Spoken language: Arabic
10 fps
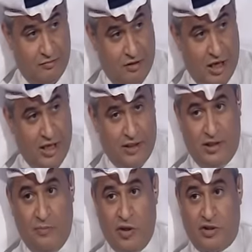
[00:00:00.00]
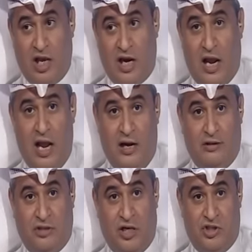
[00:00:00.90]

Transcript: حتى بقطر اهل قطر